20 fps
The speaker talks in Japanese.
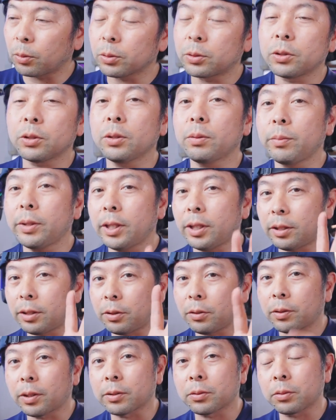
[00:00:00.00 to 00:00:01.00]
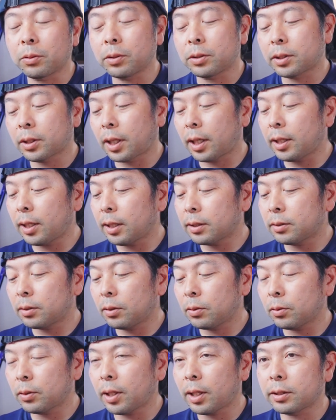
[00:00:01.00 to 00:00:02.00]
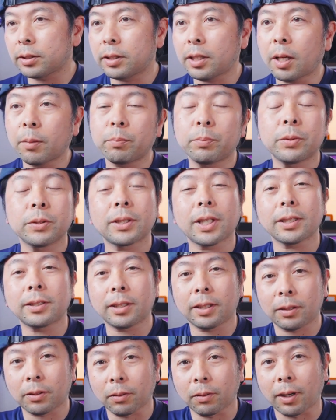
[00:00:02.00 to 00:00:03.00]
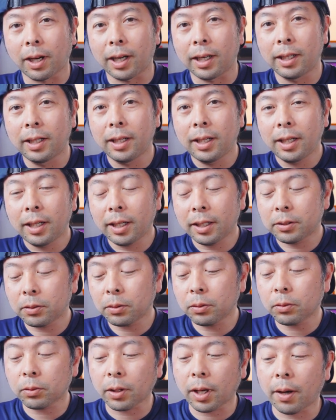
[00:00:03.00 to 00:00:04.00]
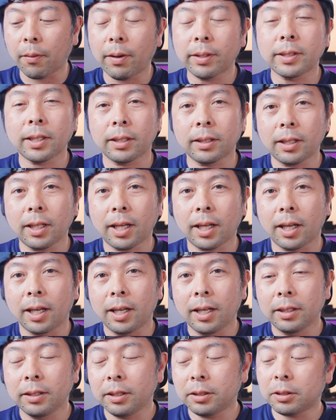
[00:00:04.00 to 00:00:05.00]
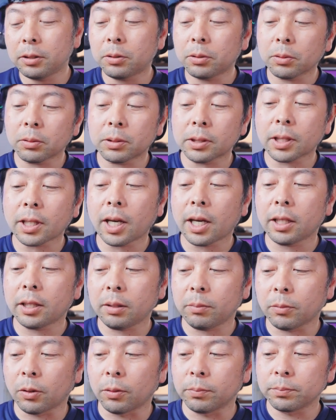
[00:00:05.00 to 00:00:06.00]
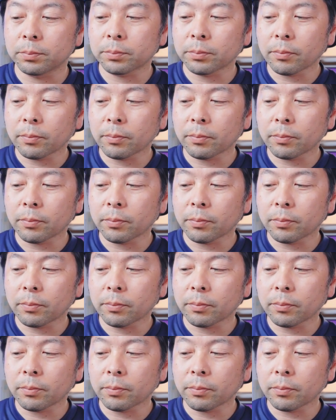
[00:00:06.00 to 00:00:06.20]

50mm っていうのはすごい使いやすいのでスナップ写真とか、えそういうのと合わせて日常使いにも